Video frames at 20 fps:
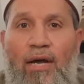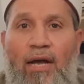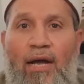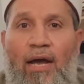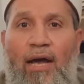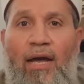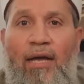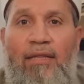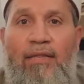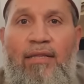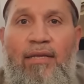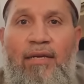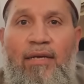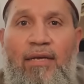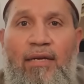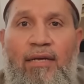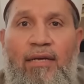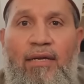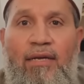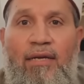
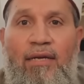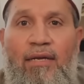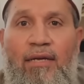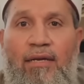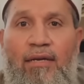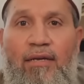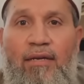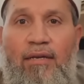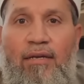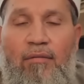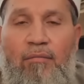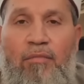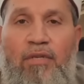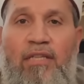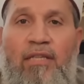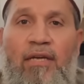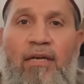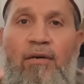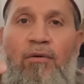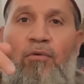أعلى
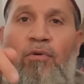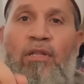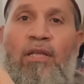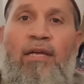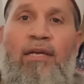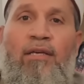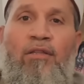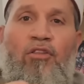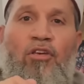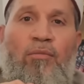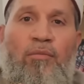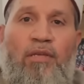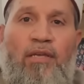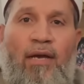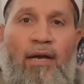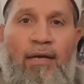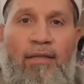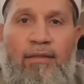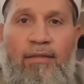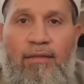من هؤلاء
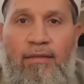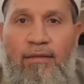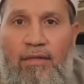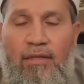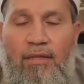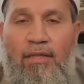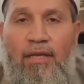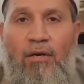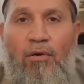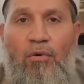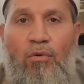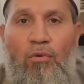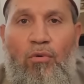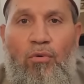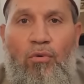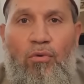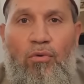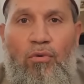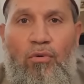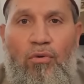جميعا
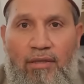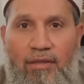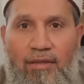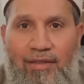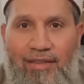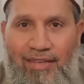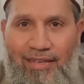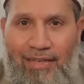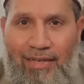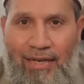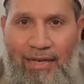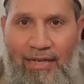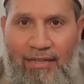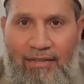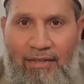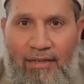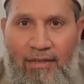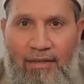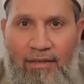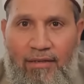له
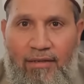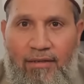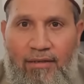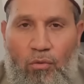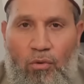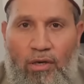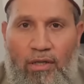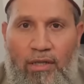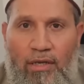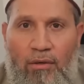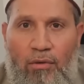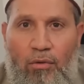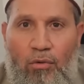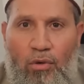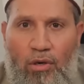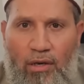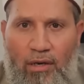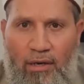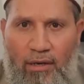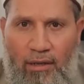سيادة
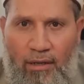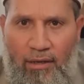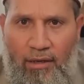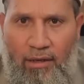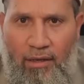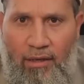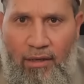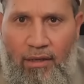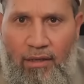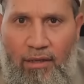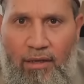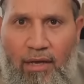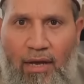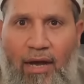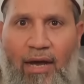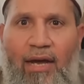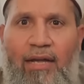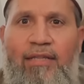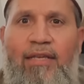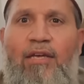وله قرار
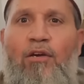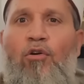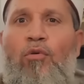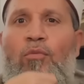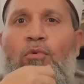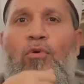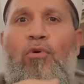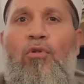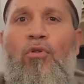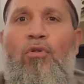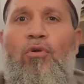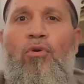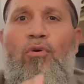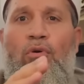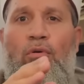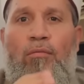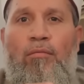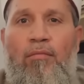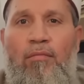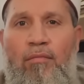عليهم
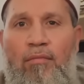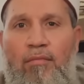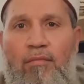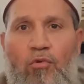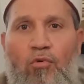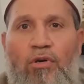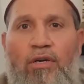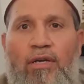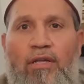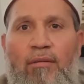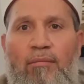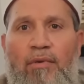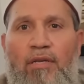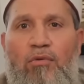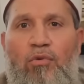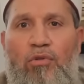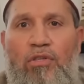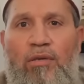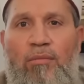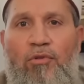كلهم
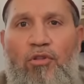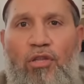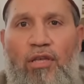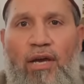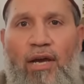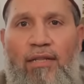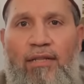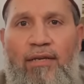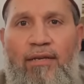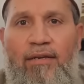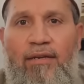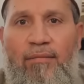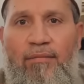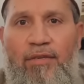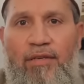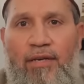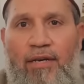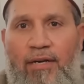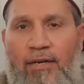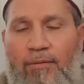وكلمته تمشي على
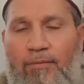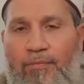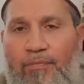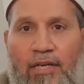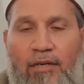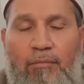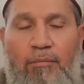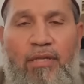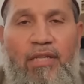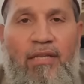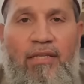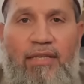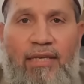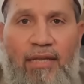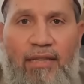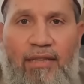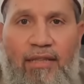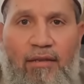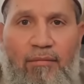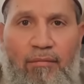الجميع
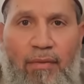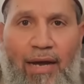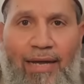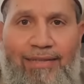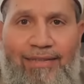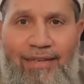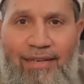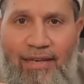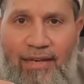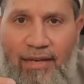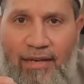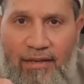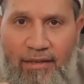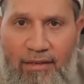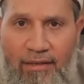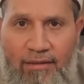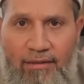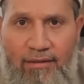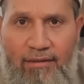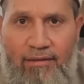بنتكلم عن
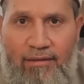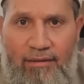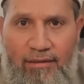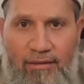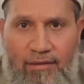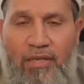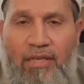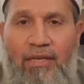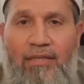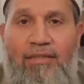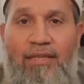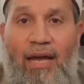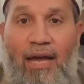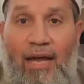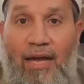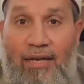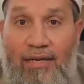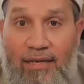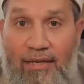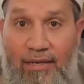كائن
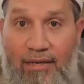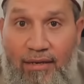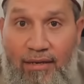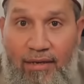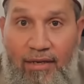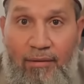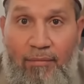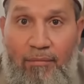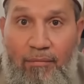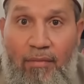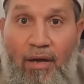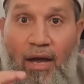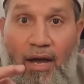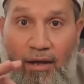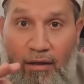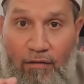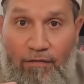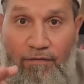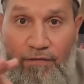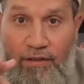بيتحكم
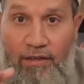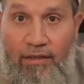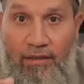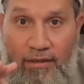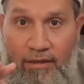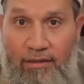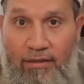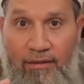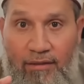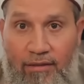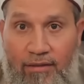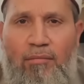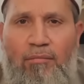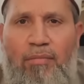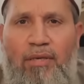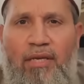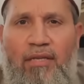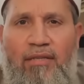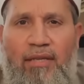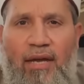حرفيا
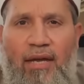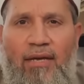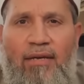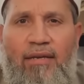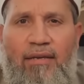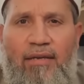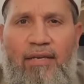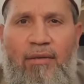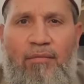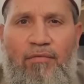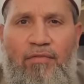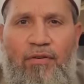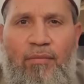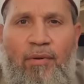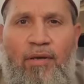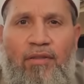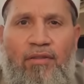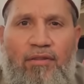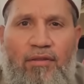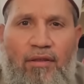بيتحكم في
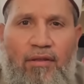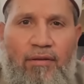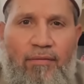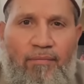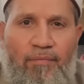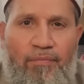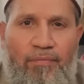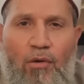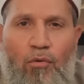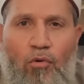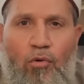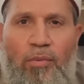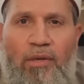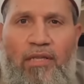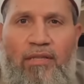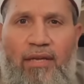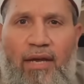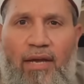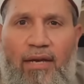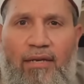مصر
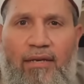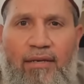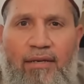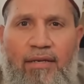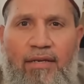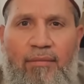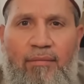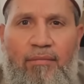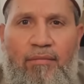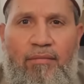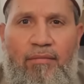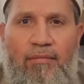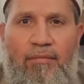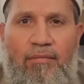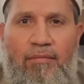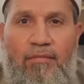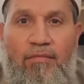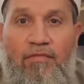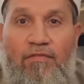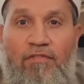وبيتحكم
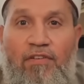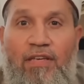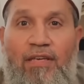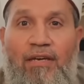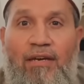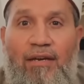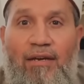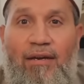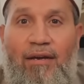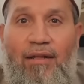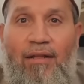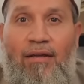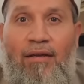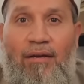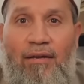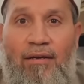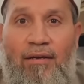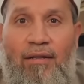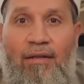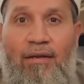في
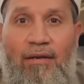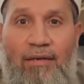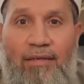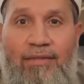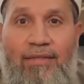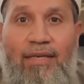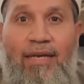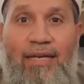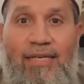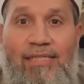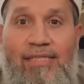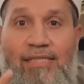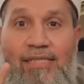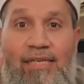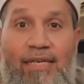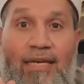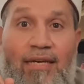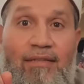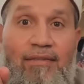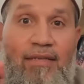قراراتها
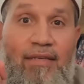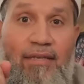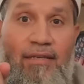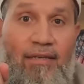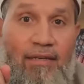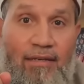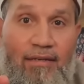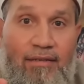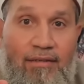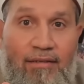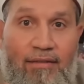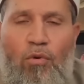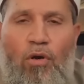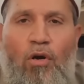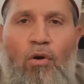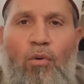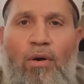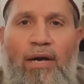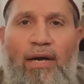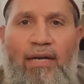السيادية
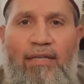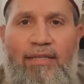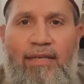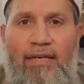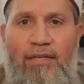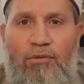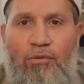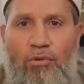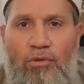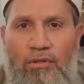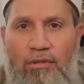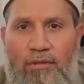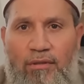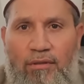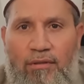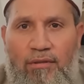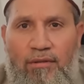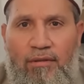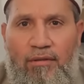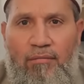وهو
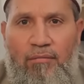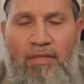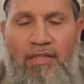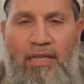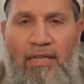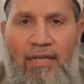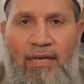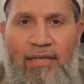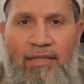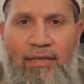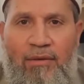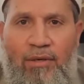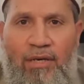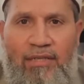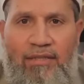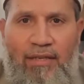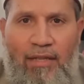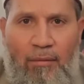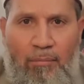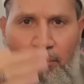أداة من
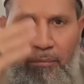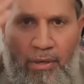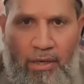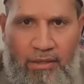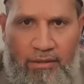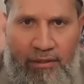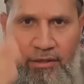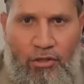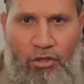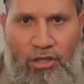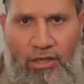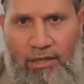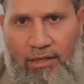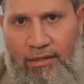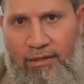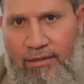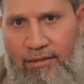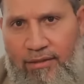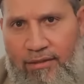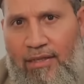الأدوات الباطشة
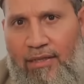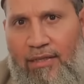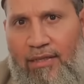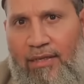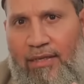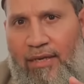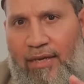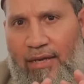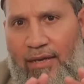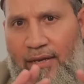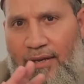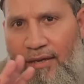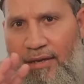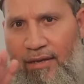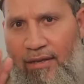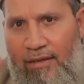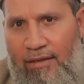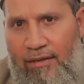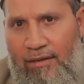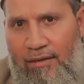اللي هي
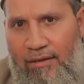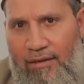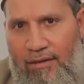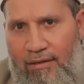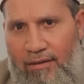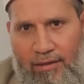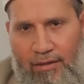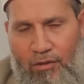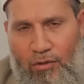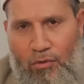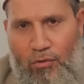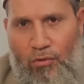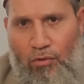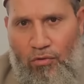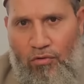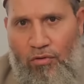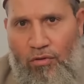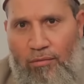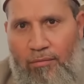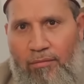خارج
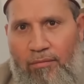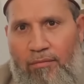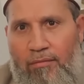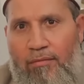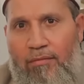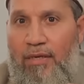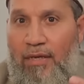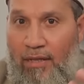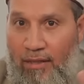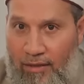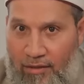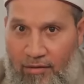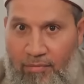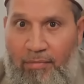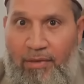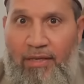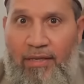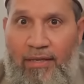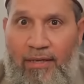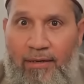النظم
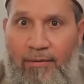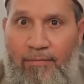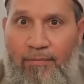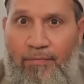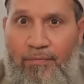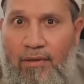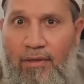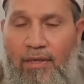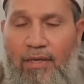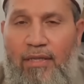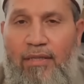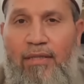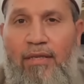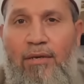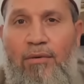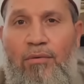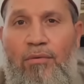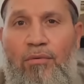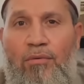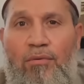الرسمية
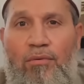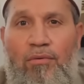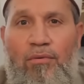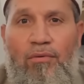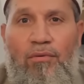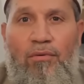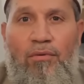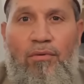إنه